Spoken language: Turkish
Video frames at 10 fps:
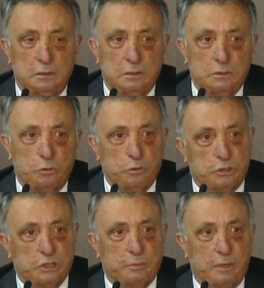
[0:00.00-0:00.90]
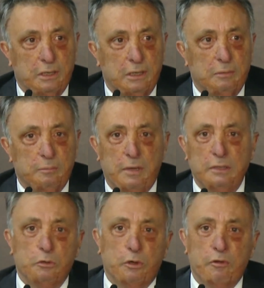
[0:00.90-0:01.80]
Sonuç itibariyle
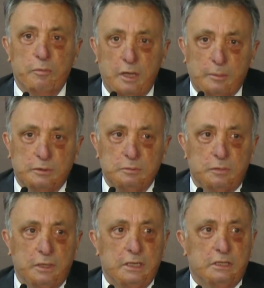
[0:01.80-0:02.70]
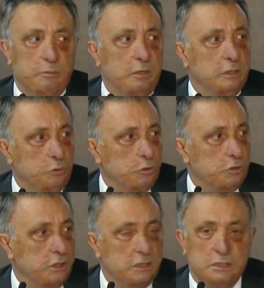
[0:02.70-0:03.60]
ben görevimi yaptım. Bana itimat
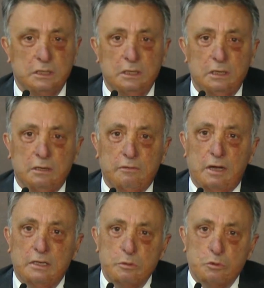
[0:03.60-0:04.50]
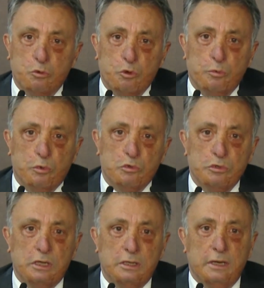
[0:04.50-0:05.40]
ediyorsanız verdiğimiz hukuk
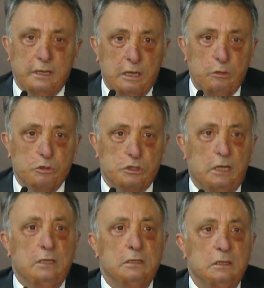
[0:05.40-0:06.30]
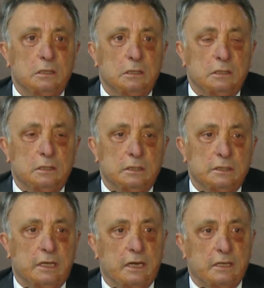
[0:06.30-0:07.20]
bürosundan da ne geliyorsa
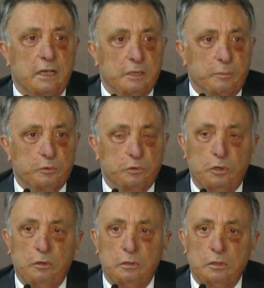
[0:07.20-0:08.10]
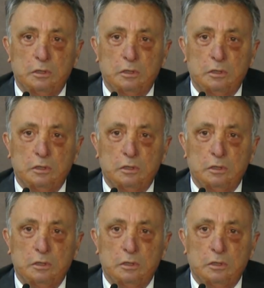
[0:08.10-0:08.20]
gereken yapılıyor.